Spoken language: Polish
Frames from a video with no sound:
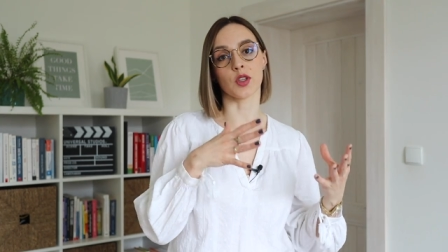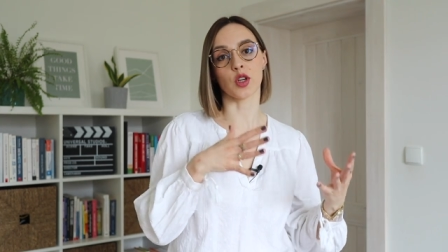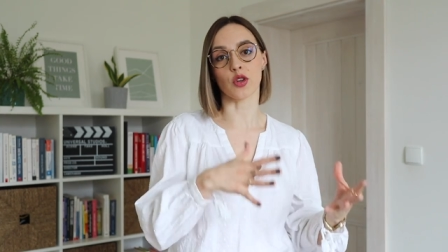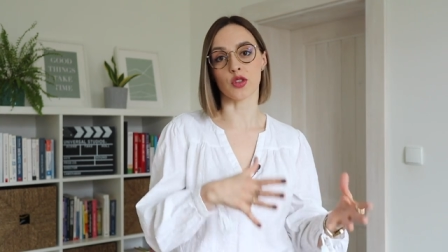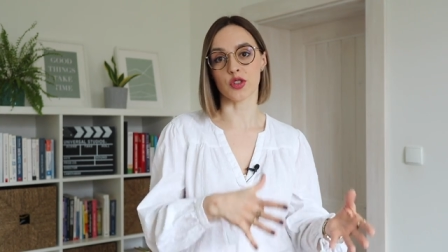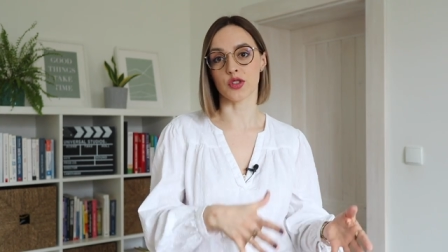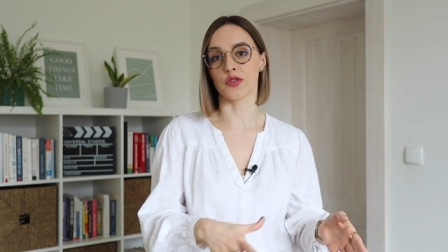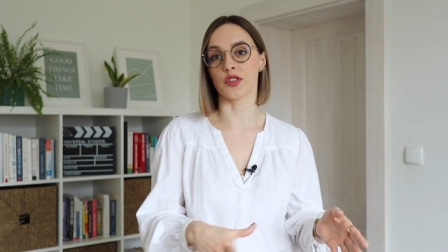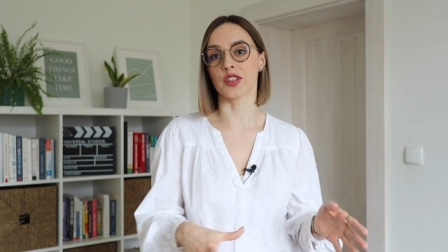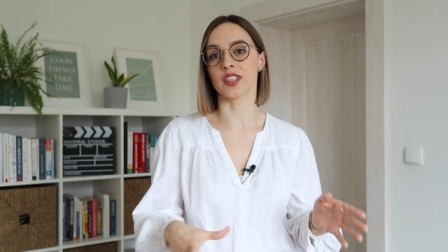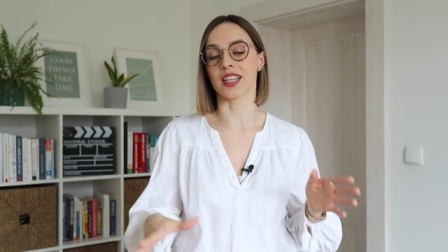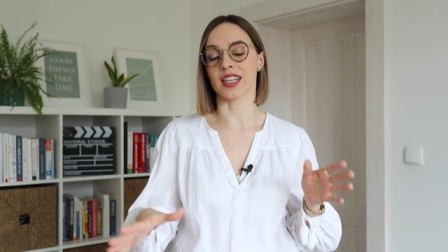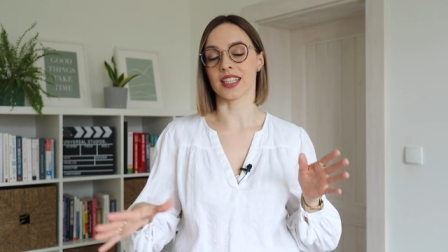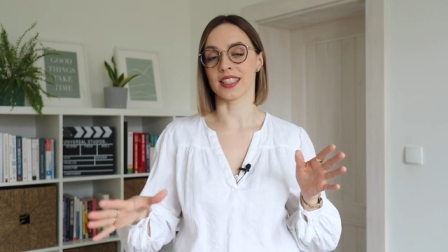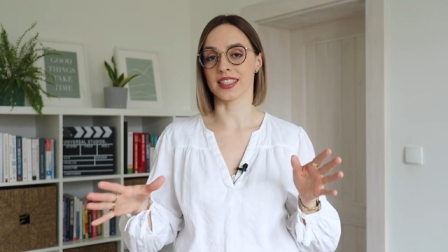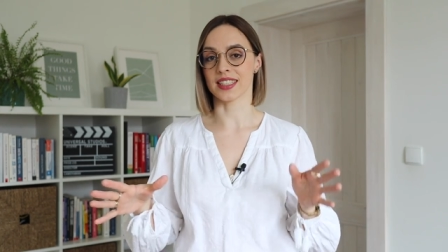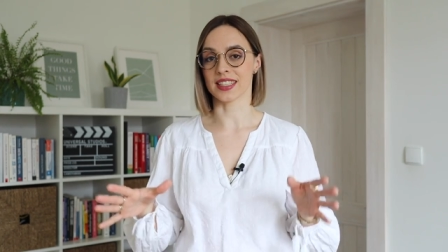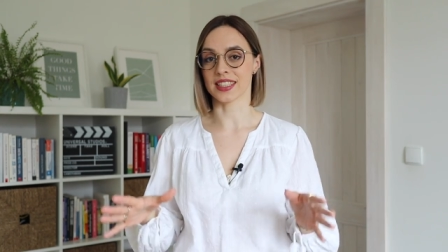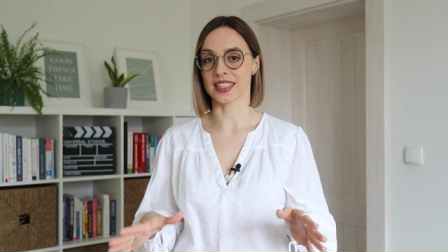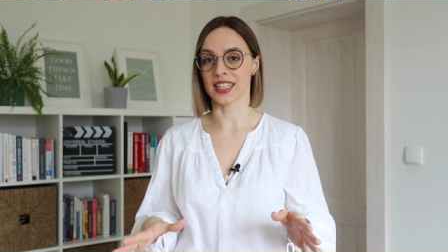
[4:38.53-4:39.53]
crossfitach
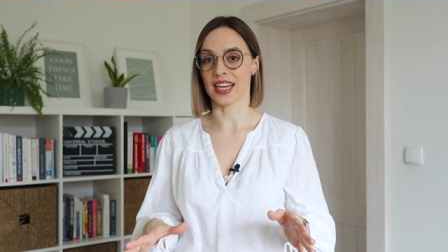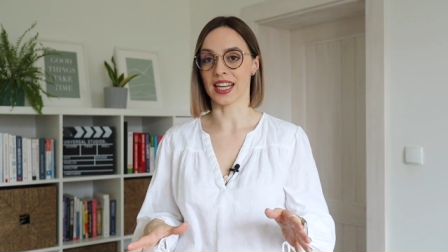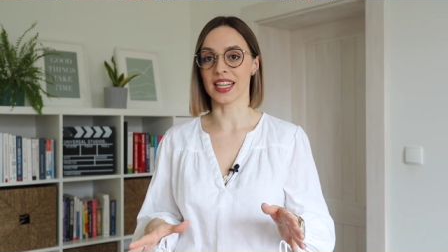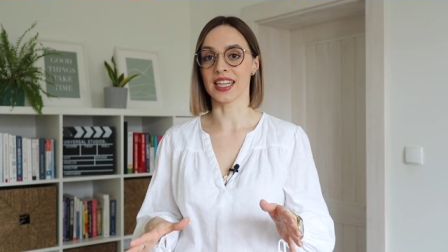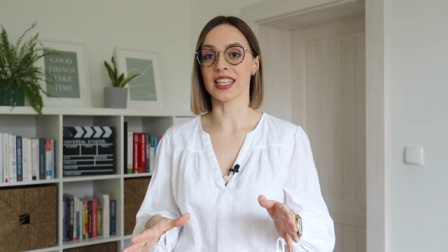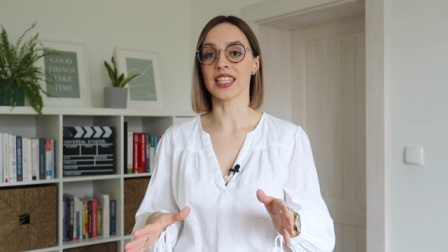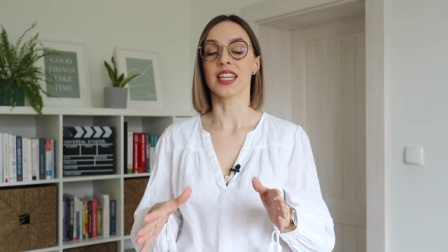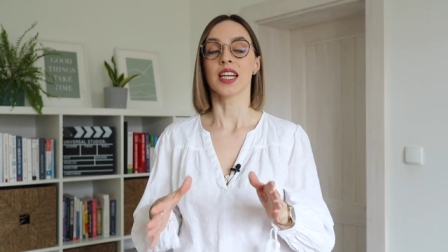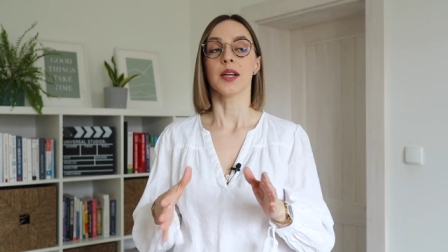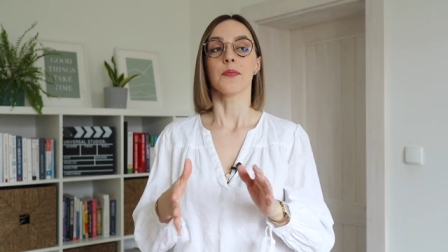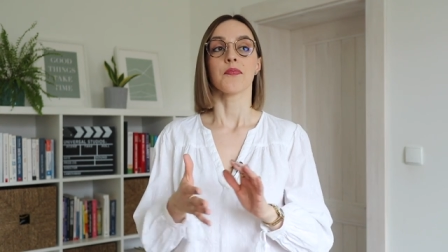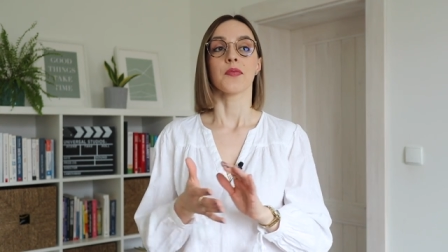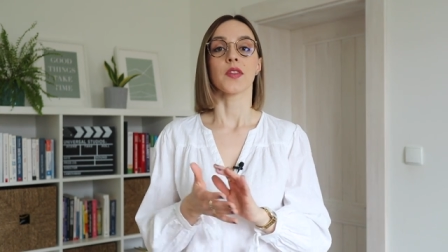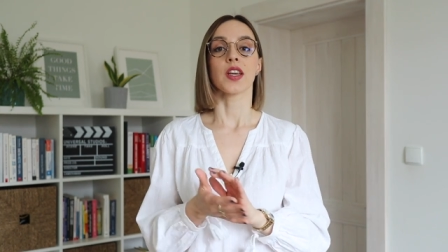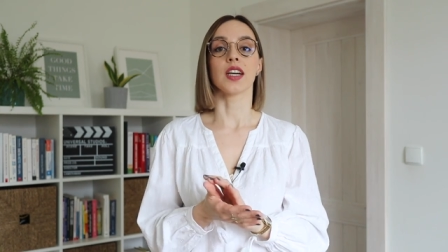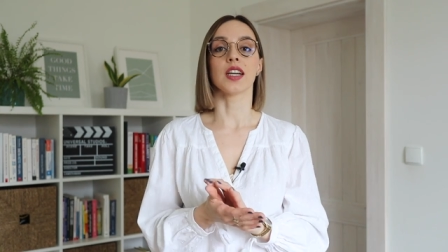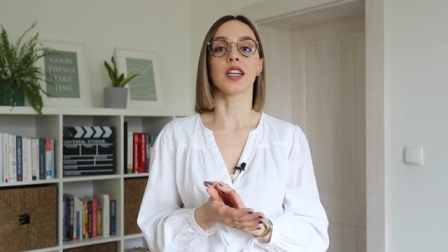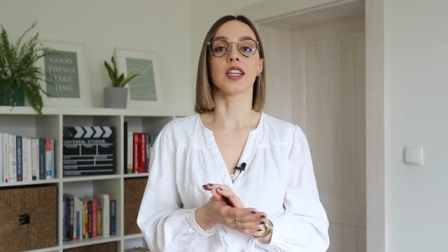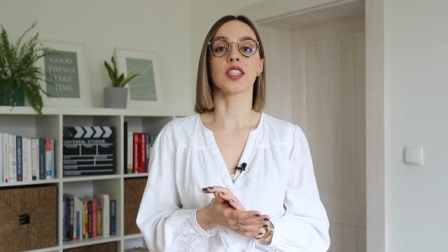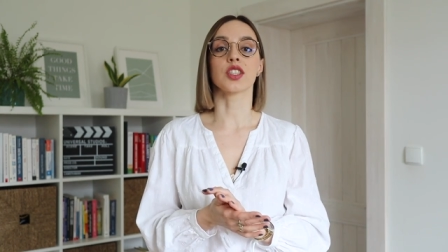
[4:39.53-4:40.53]
itd., tak
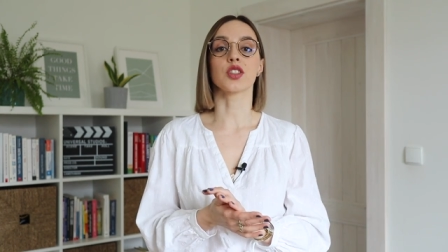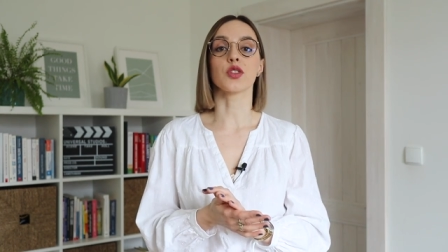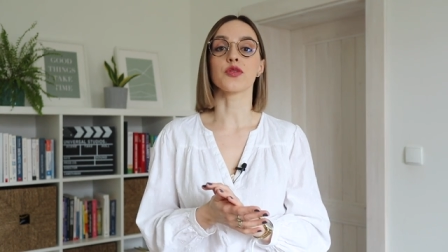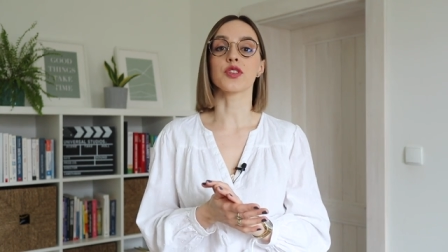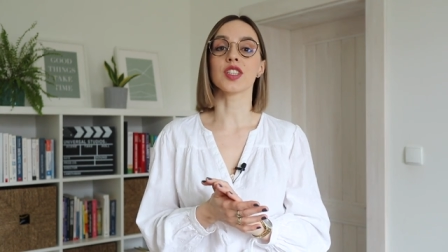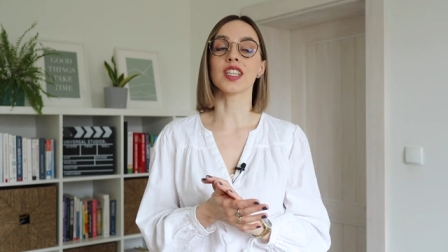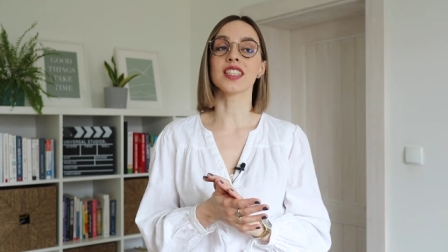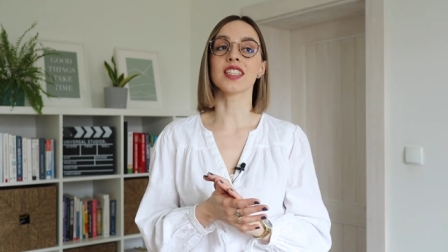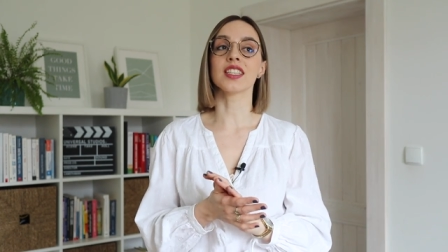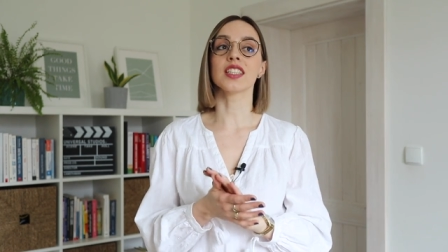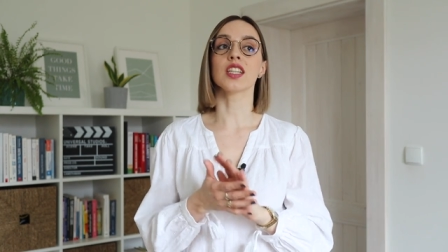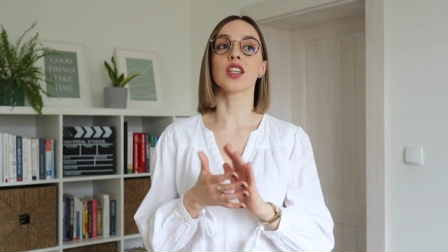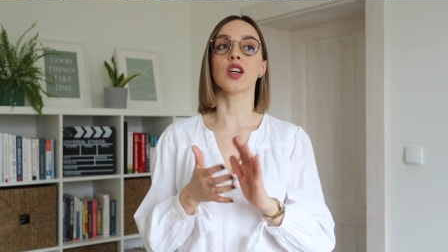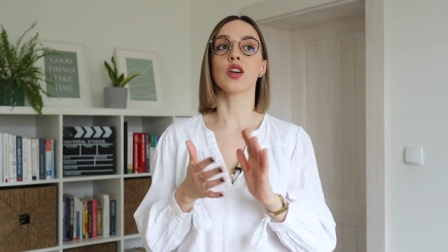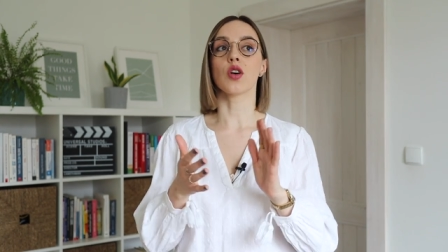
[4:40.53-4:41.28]
e, to wtedy